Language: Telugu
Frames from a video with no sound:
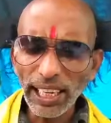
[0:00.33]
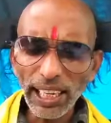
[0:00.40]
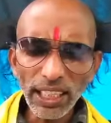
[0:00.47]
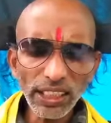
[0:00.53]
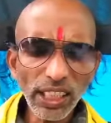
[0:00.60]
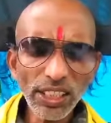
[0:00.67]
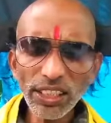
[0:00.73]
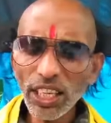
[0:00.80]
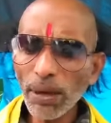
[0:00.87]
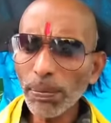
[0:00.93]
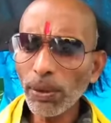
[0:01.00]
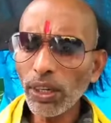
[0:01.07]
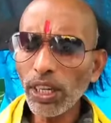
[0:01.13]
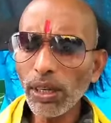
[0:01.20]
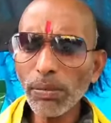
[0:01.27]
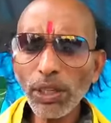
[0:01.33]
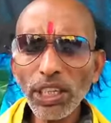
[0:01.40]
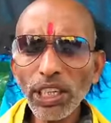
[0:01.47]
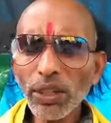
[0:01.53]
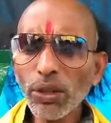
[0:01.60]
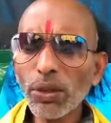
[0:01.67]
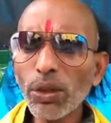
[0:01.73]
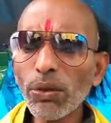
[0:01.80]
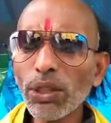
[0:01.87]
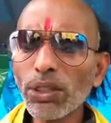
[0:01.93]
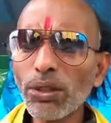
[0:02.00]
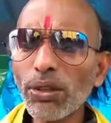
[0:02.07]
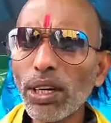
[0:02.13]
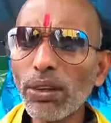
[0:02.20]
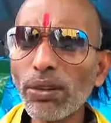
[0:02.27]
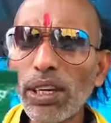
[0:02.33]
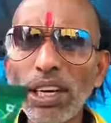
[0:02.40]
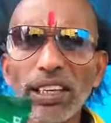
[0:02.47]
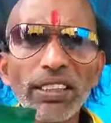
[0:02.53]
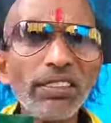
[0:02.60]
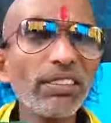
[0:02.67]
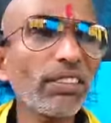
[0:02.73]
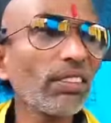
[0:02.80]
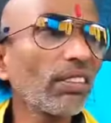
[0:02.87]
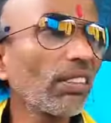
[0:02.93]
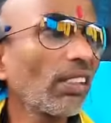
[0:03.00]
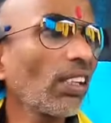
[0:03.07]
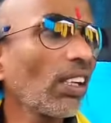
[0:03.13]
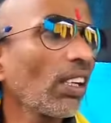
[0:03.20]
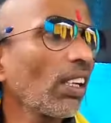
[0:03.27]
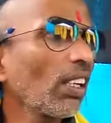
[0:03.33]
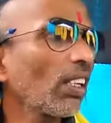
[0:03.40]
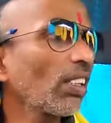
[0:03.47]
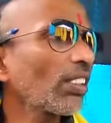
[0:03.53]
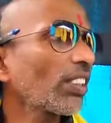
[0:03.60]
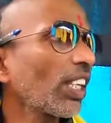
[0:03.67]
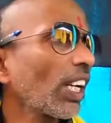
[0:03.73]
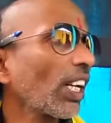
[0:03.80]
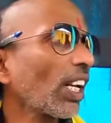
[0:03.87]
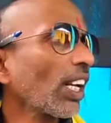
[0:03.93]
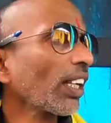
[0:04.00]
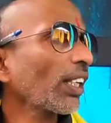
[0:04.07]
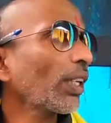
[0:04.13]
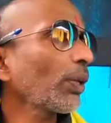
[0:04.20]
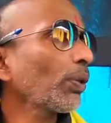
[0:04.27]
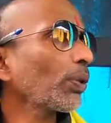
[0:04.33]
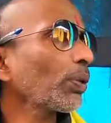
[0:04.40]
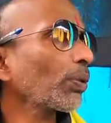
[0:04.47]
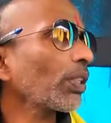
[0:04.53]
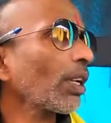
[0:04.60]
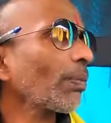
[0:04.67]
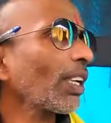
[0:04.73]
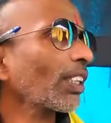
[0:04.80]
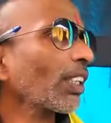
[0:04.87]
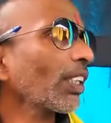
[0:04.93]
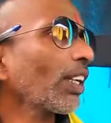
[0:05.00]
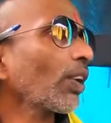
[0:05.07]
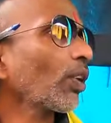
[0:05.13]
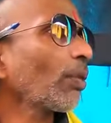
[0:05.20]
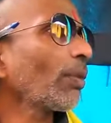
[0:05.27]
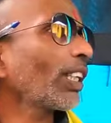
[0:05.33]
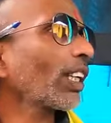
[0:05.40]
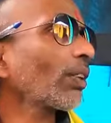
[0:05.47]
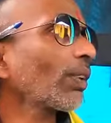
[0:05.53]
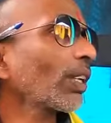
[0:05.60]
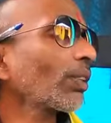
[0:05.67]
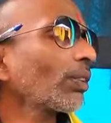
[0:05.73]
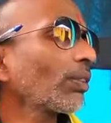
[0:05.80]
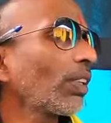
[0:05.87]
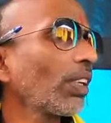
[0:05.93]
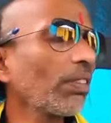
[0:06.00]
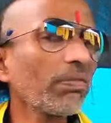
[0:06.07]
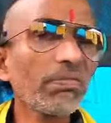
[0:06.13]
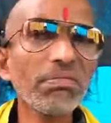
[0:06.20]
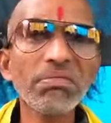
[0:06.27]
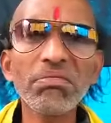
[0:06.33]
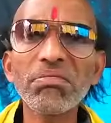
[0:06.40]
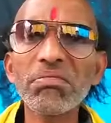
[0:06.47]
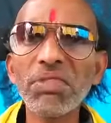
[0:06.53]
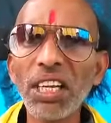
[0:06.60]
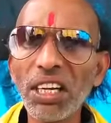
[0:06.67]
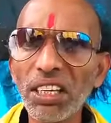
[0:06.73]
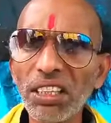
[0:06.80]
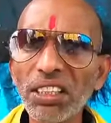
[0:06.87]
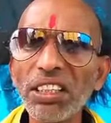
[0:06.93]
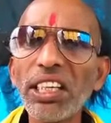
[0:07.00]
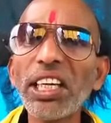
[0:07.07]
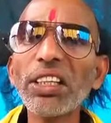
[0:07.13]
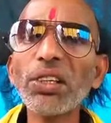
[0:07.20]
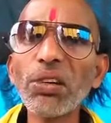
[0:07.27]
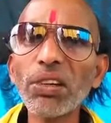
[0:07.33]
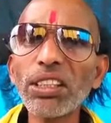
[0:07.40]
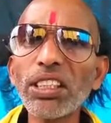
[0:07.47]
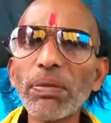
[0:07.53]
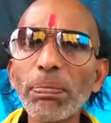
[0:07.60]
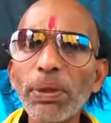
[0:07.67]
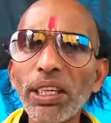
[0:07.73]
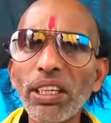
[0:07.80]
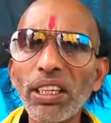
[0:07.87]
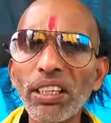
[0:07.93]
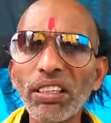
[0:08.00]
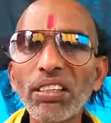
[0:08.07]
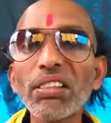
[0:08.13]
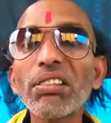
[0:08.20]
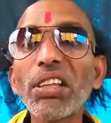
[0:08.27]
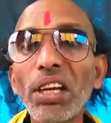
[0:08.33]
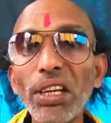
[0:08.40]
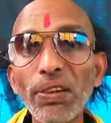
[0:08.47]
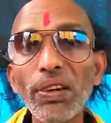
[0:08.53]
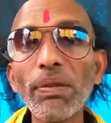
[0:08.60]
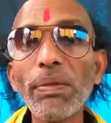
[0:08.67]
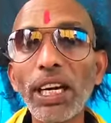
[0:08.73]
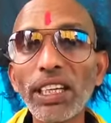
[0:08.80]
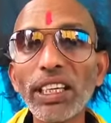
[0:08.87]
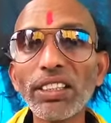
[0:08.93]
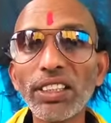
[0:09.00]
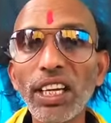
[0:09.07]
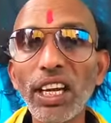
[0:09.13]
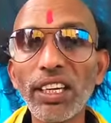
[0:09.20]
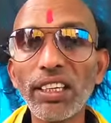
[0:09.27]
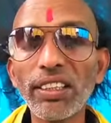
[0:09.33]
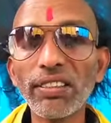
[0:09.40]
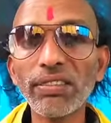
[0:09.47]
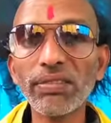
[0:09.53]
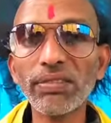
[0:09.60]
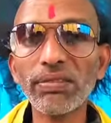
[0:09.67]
రేషన్ షాప్లో ఏమో ఈ రెండు వస్తువులే ఉన్నాయి జనాల క్యూ చూస్తే మాత్రం కిలోమీటర్ వరకు ఉంది ఏదో ఒకటి చెప్పి తెలివిగా మెయింటైన్ చేయాలి